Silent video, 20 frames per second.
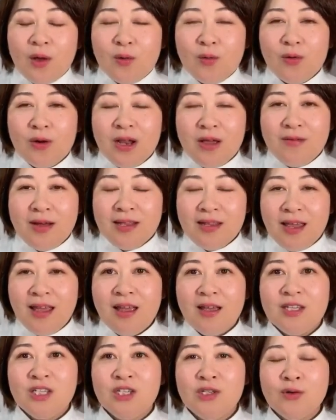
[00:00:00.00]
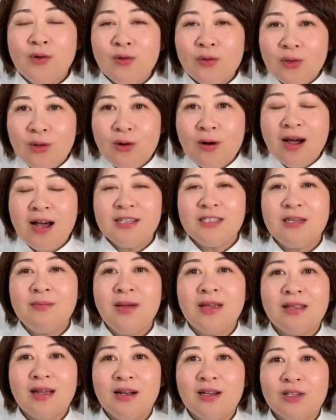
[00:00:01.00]
これはね仕事を始
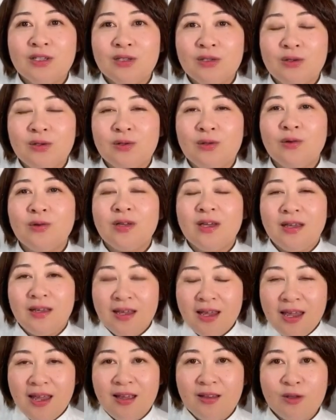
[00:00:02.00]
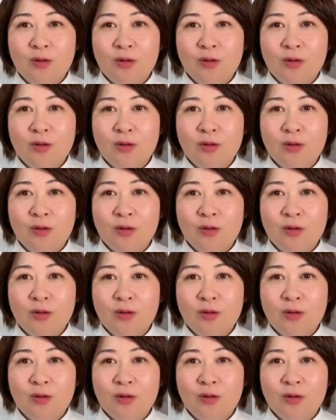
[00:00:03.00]
めたりする時に、